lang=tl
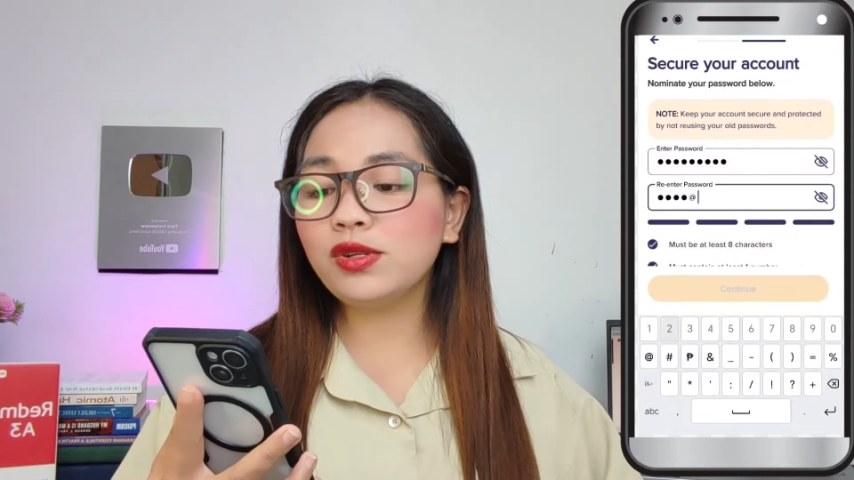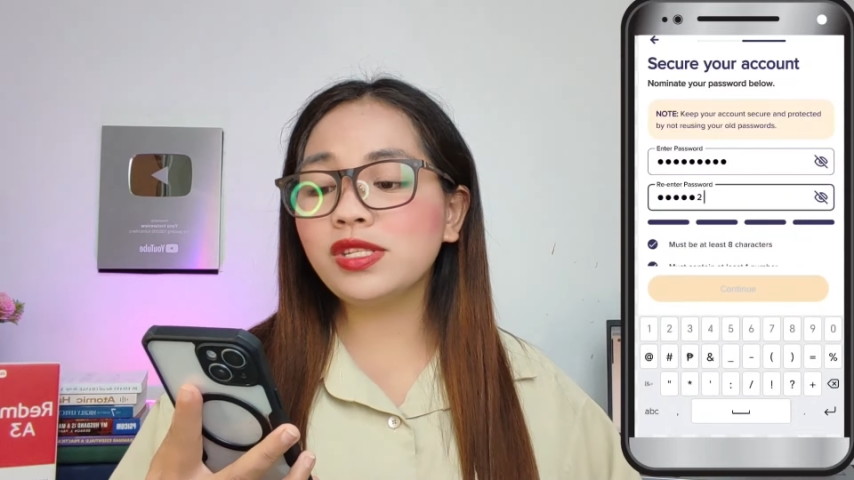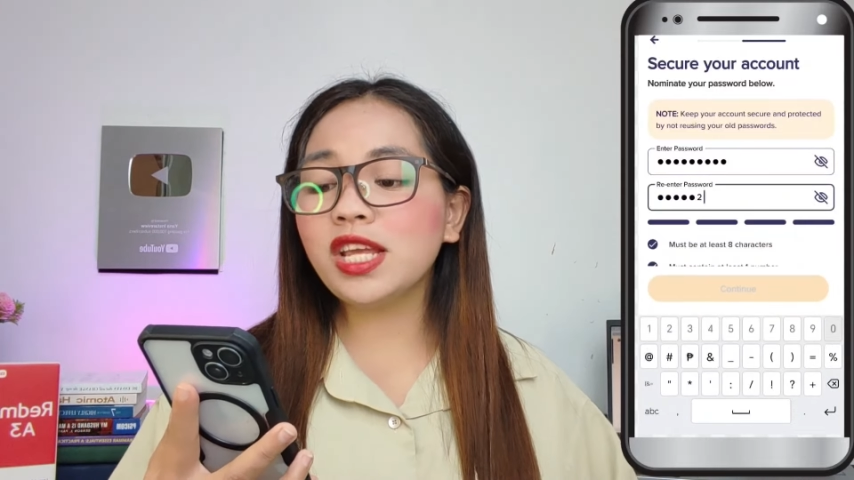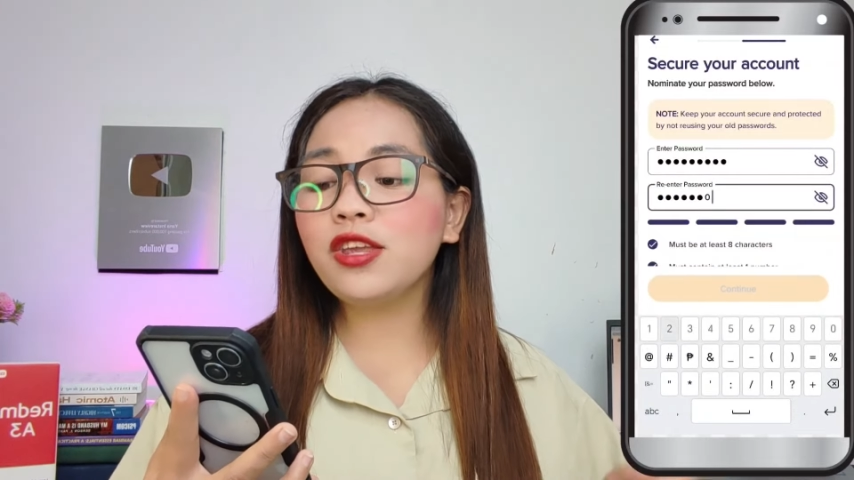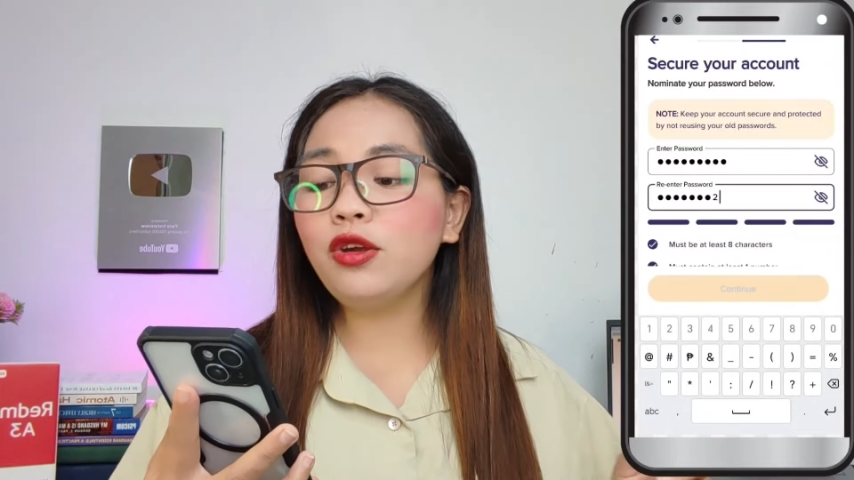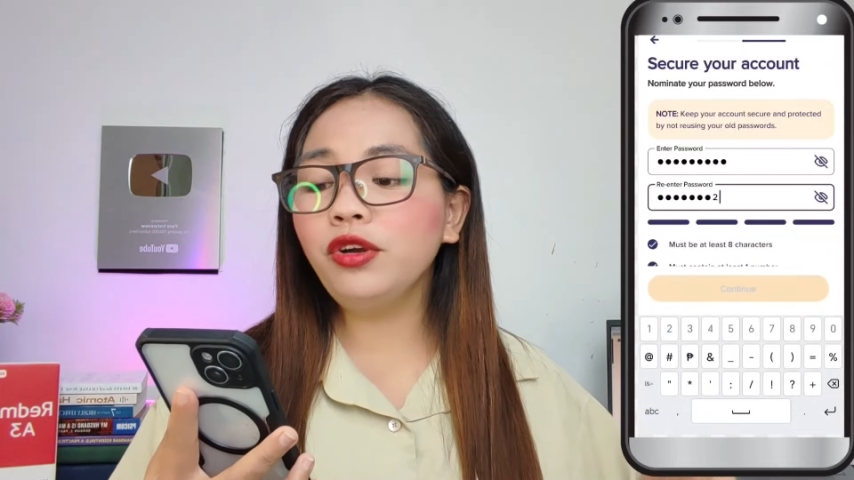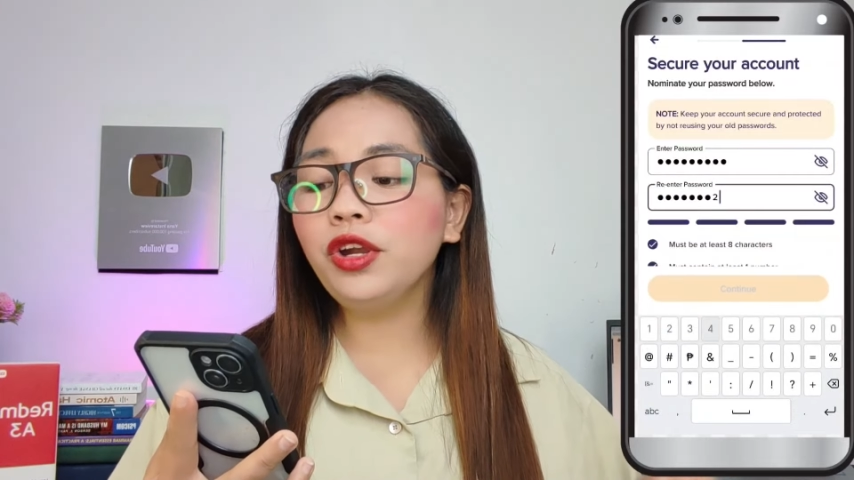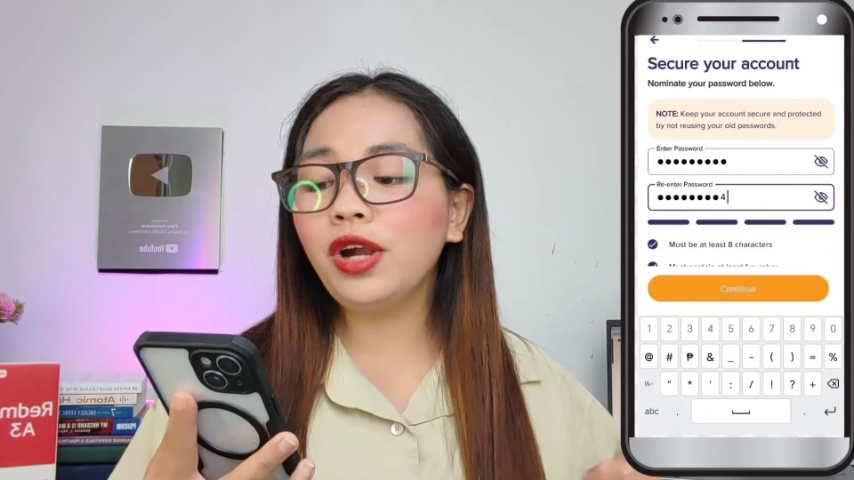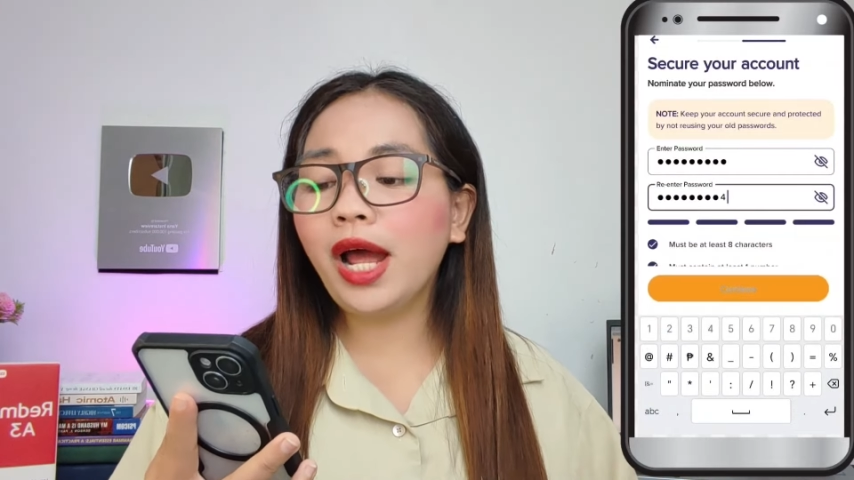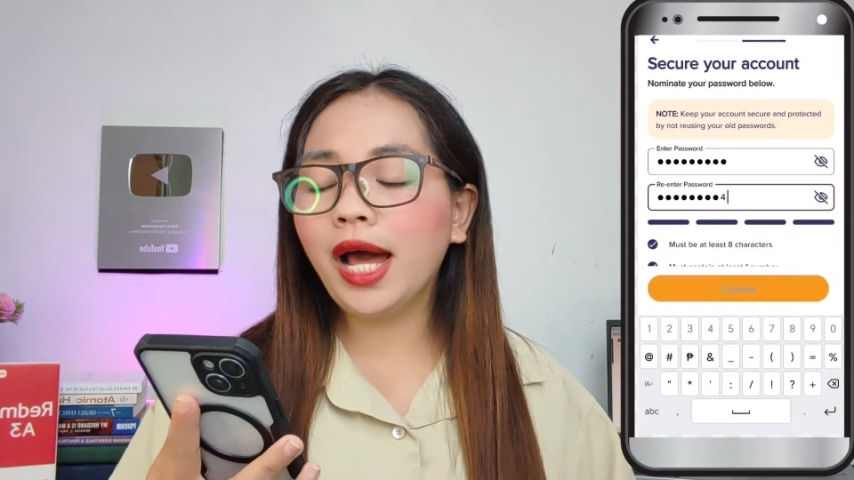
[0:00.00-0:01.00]
So, sa secure
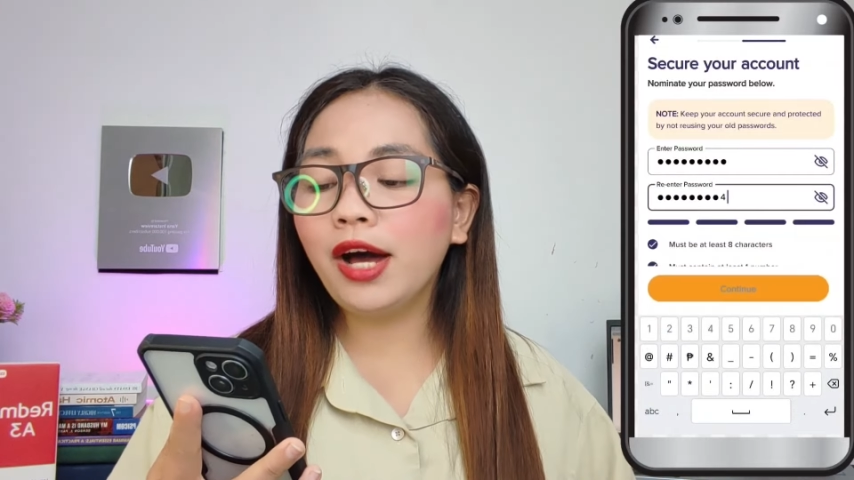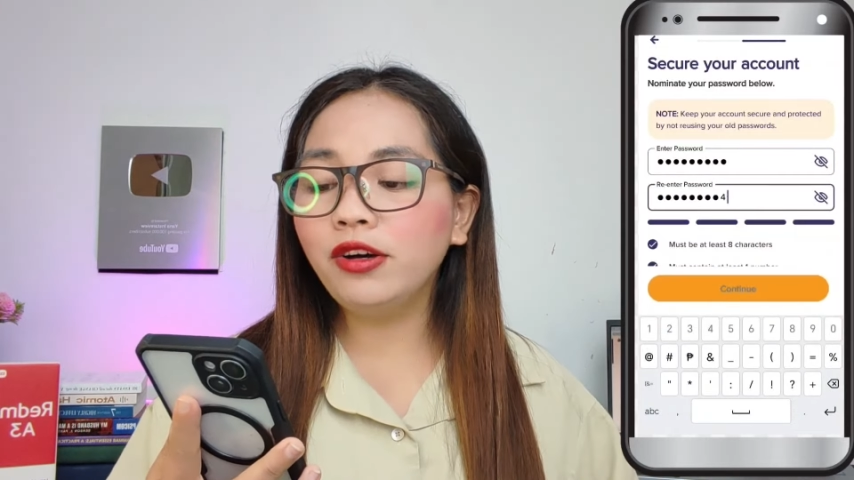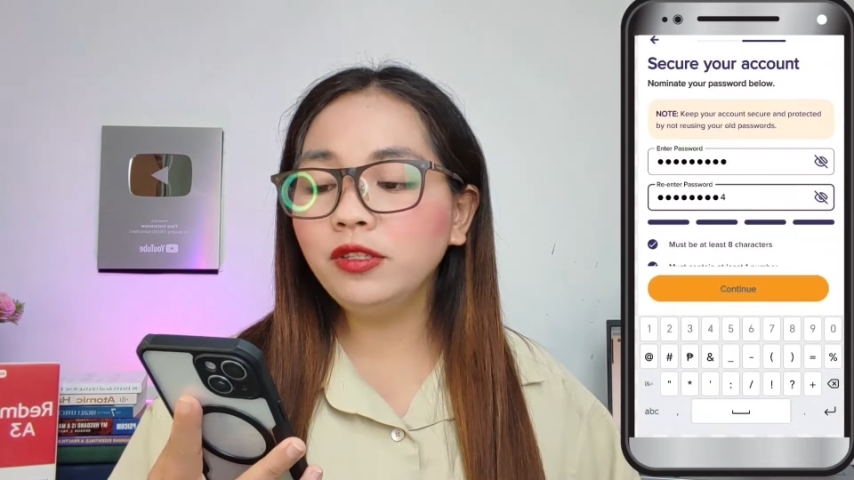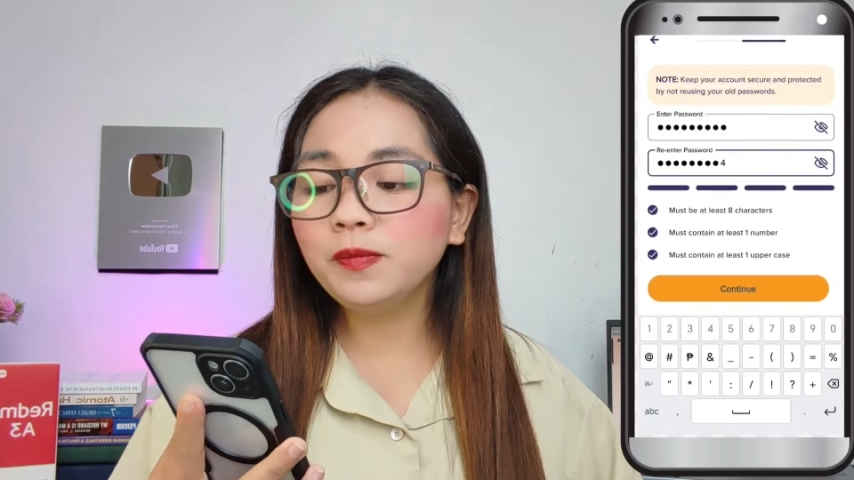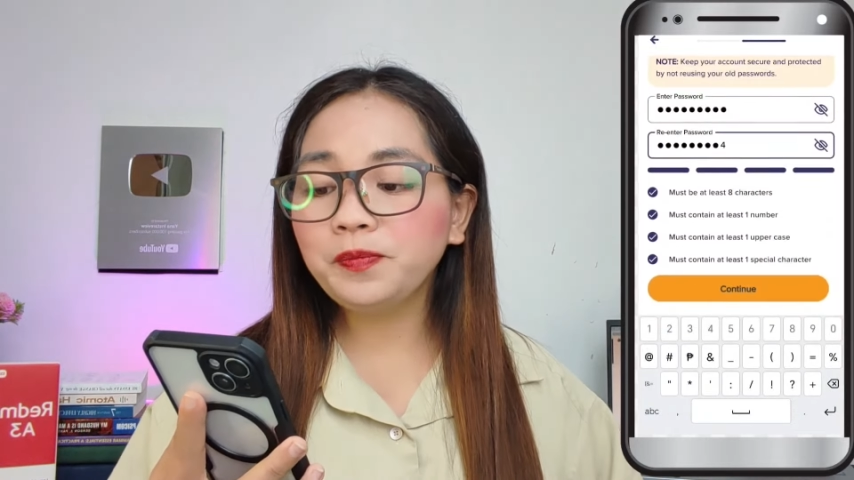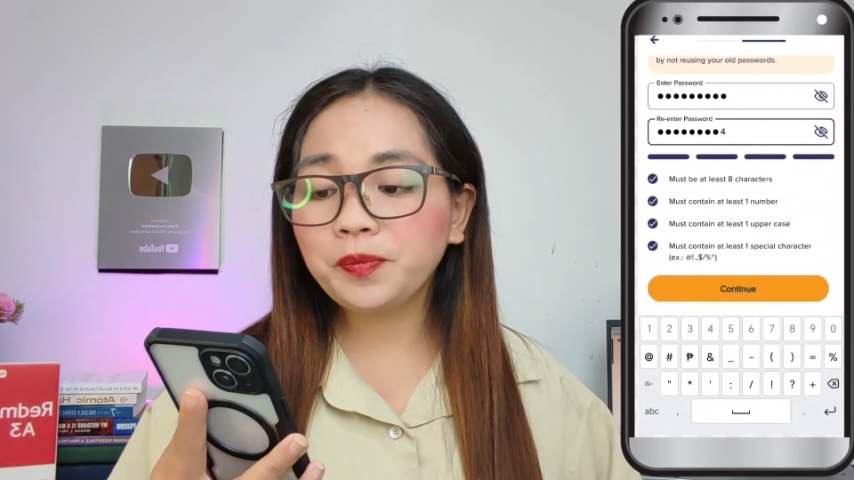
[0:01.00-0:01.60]
your account.